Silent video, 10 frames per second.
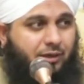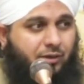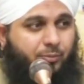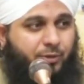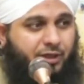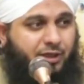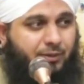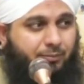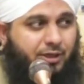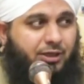और
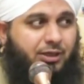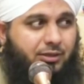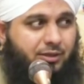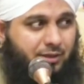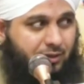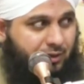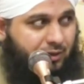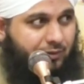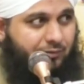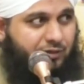बड़ी मैंने
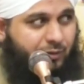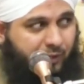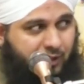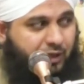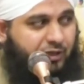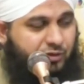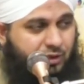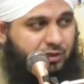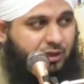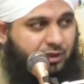दबा के
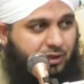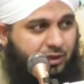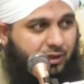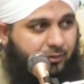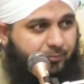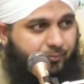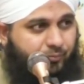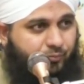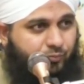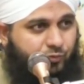सजदा किया
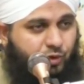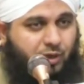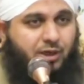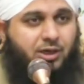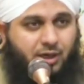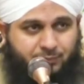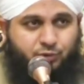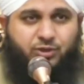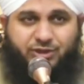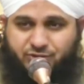तो अहकाम
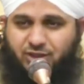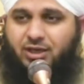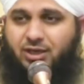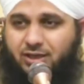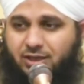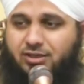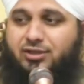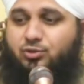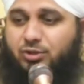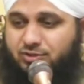तो ऐसे ही है
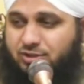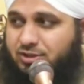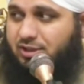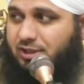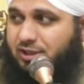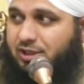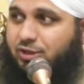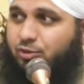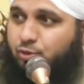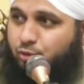करना तो ऐसे चाहिए
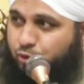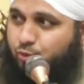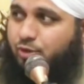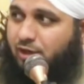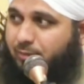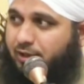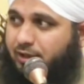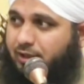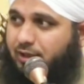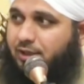लेकिन खुशबू का
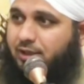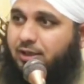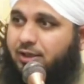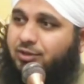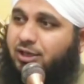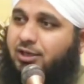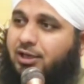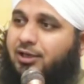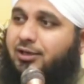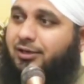माना क्या है दिल
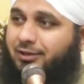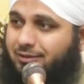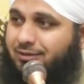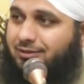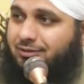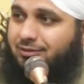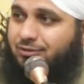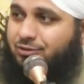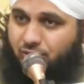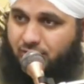का लगना
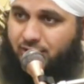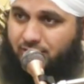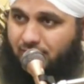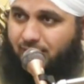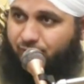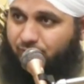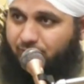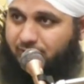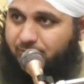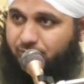गौर करना है आपने
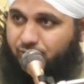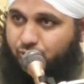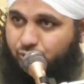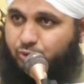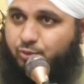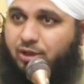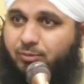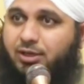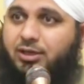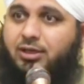बात पे खुशबू का
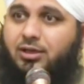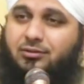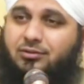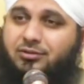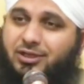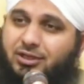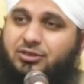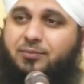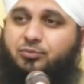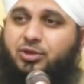माना दिल
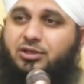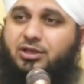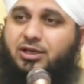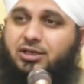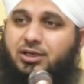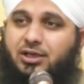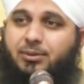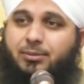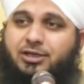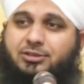जब तक नहीं लगता
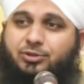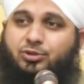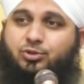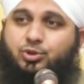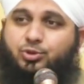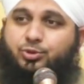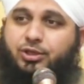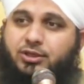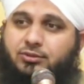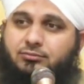नमाज में खुशबू
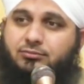नहीं